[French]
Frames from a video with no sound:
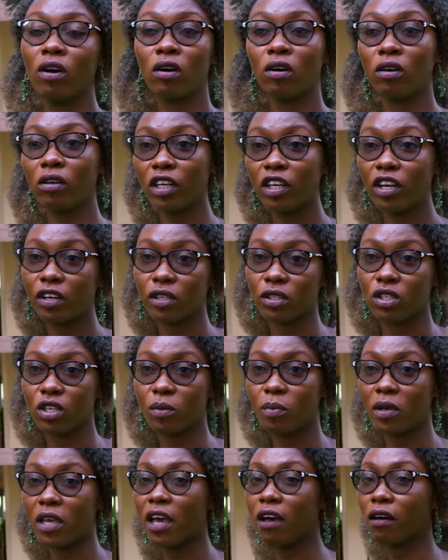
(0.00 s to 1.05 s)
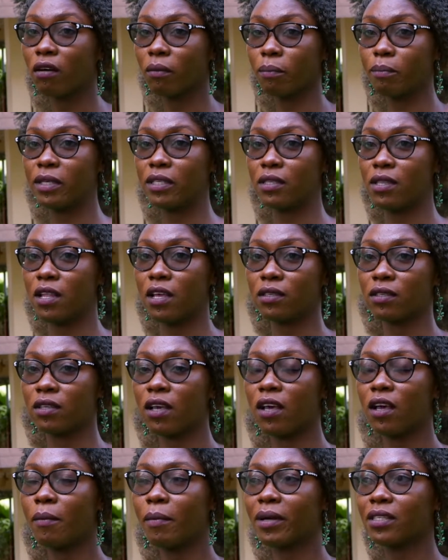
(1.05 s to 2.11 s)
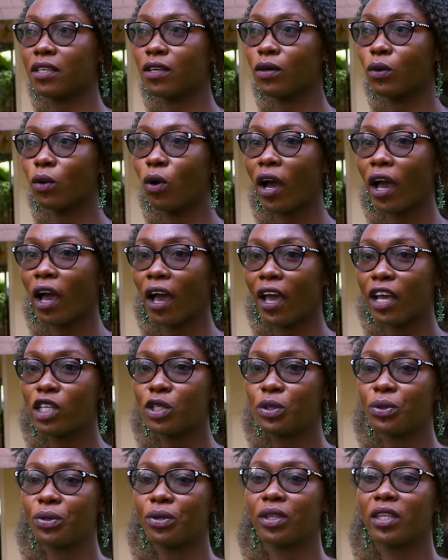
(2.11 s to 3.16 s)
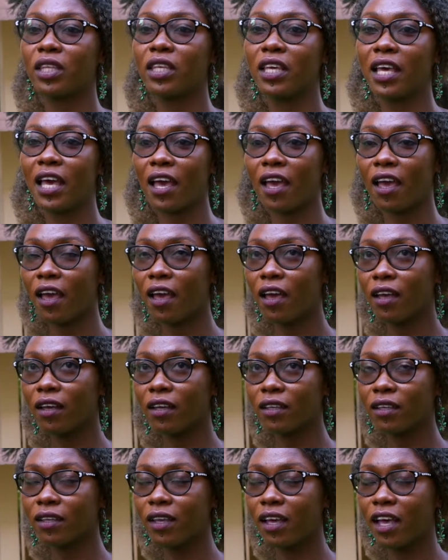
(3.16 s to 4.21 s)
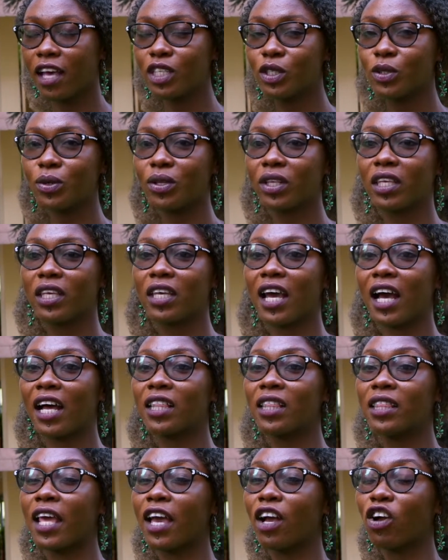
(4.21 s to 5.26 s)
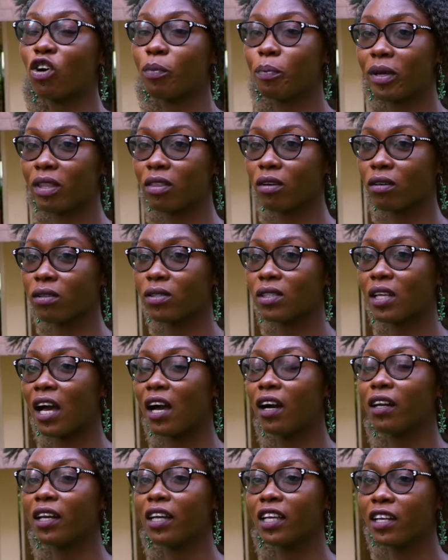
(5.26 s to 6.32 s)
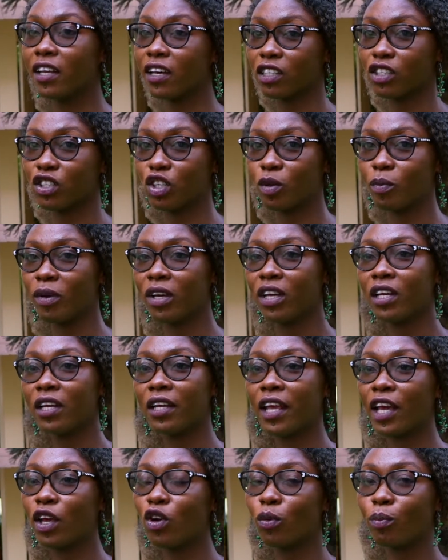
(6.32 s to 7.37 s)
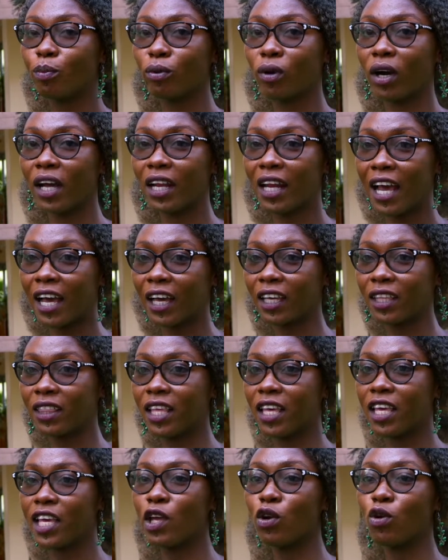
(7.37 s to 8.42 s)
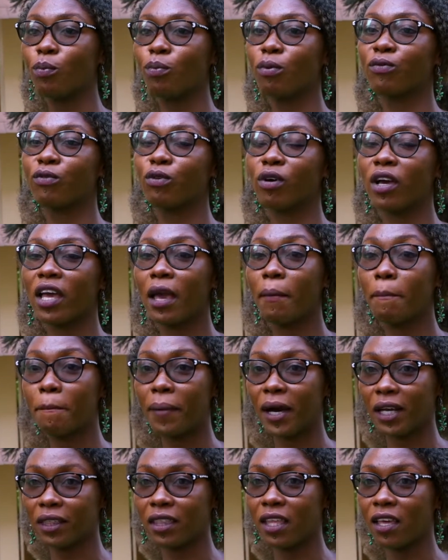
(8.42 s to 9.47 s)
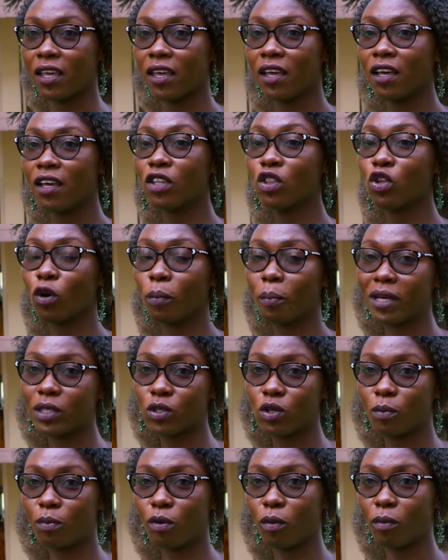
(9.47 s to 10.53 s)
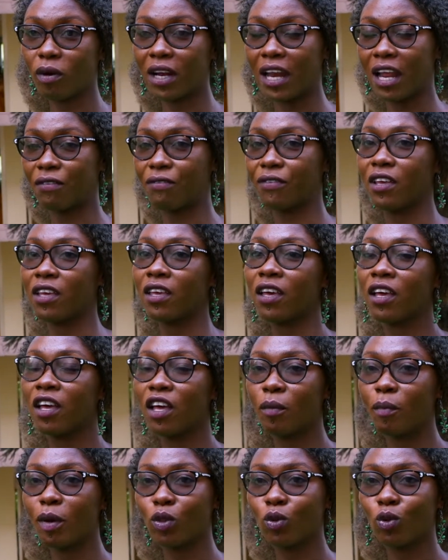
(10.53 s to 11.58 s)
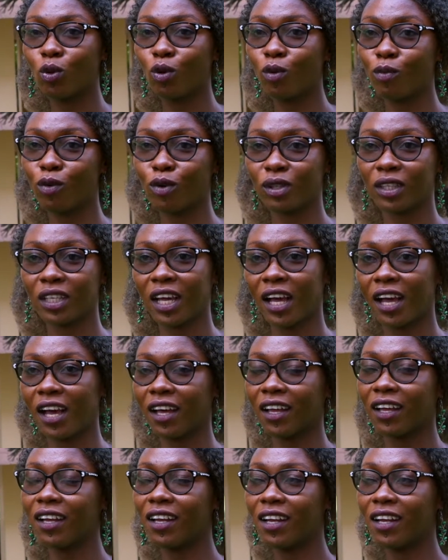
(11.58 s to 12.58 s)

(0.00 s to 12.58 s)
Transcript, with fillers: en leadership et en business. Parce qu'un oh, jeune qui est un jeune qui a des compétences en leadership, rien ne pourra l'arrêter et nous pouvons impacter non pas simplement l'Afrique, mais tout le monde, car